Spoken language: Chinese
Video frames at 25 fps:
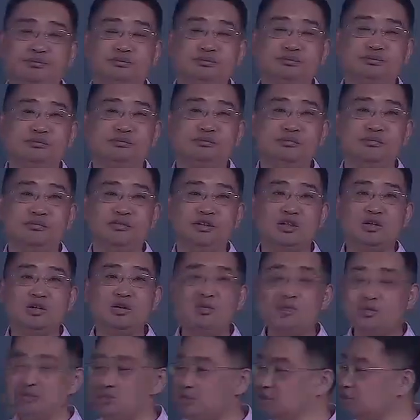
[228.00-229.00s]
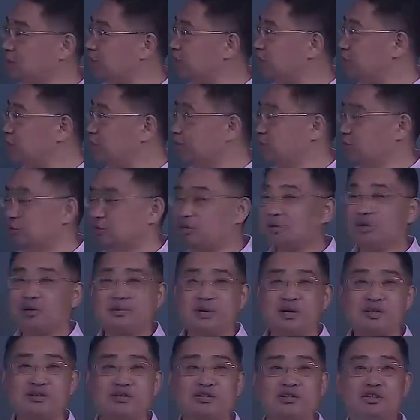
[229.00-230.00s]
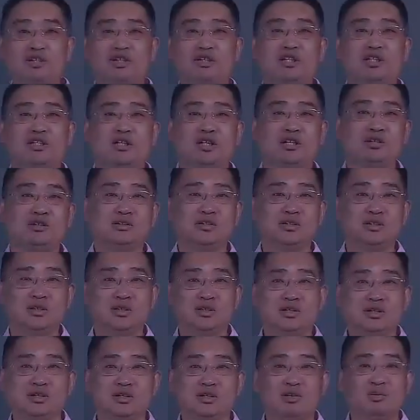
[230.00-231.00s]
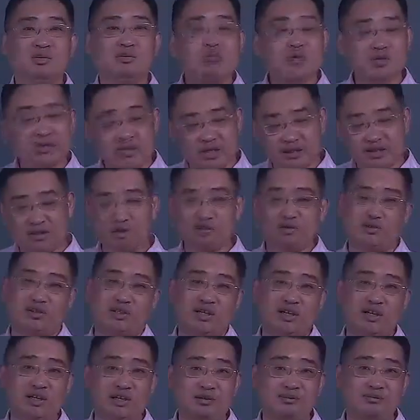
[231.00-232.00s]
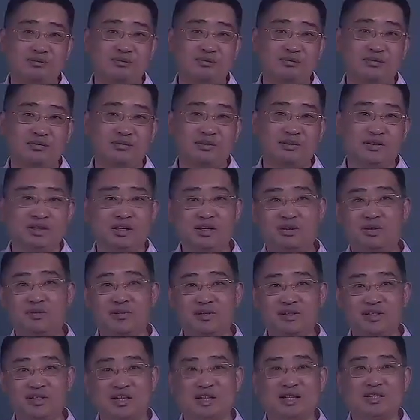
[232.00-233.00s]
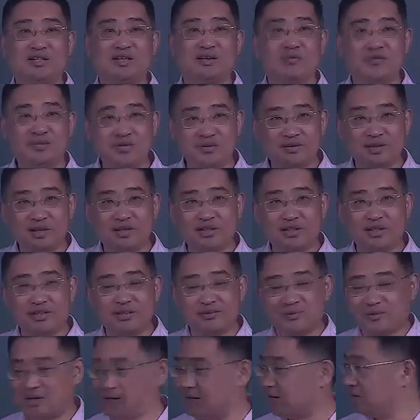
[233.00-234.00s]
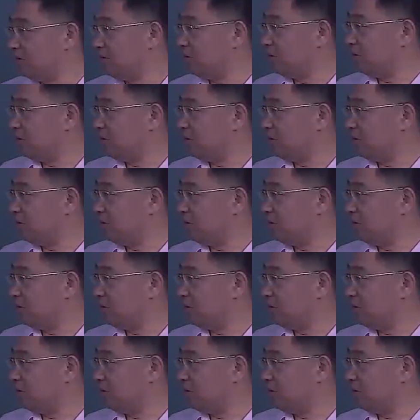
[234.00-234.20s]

我们说，现在就绪队列里边有四个进程，我们先调度谁呢？按照我们先来先付的原则怎么样呢？我